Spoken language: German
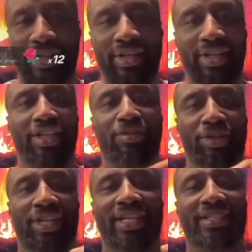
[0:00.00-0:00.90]
aber
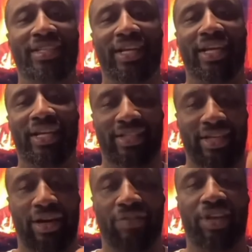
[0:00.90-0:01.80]
ich möchte ganz sicher gehen,
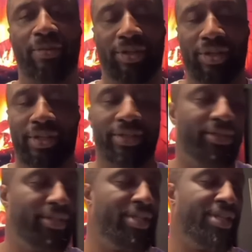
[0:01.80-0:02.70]
dass ihr die Aufnahme
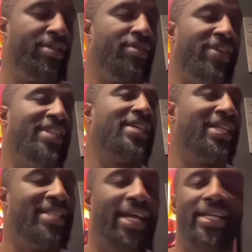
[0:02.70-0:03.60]
drückt, weil
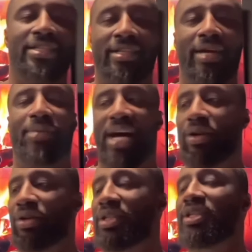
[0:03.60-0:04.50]
es kann sein, dass es ein
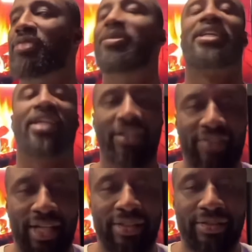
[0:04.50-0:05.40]
paar Leute nicht
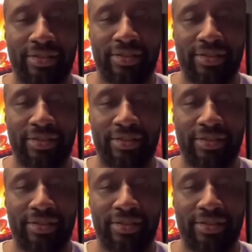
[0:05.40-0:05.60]
mitkriegen werden.